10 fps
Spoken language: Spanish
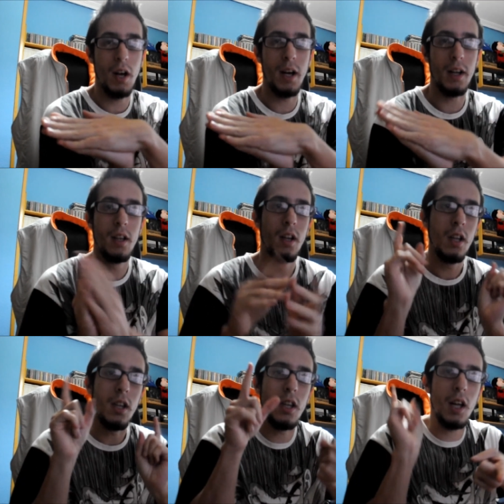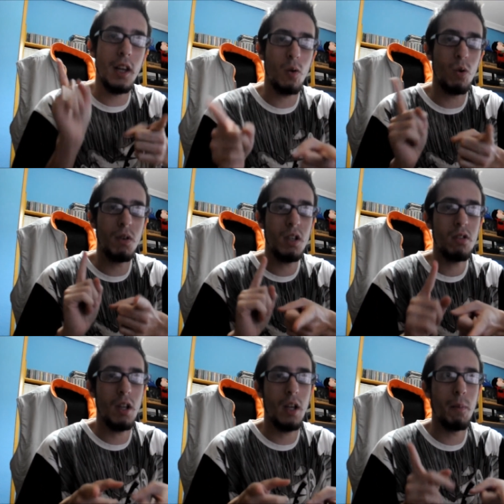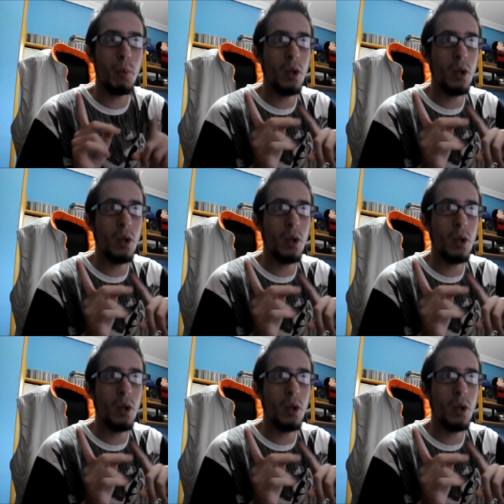Ah, y cada jueves eh,